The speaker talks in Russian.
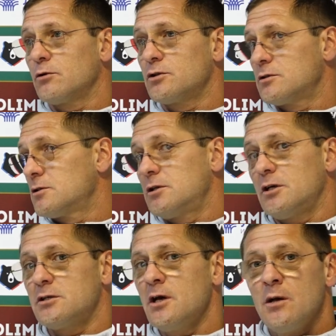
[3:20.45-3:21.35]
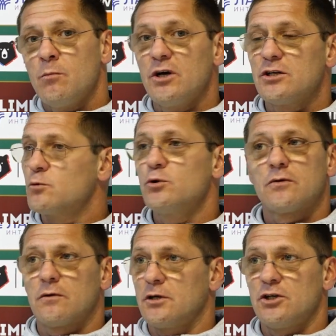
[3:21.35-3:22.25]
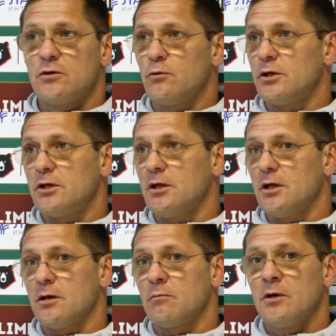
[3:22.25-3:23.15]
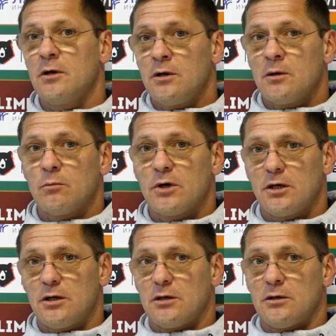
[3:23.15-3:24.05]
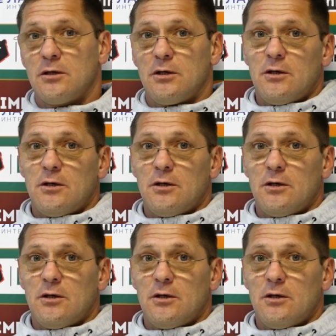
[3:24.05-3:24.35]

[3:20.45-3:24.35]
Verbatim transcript: То есть здесь мы искусственно ничего не делаем, мы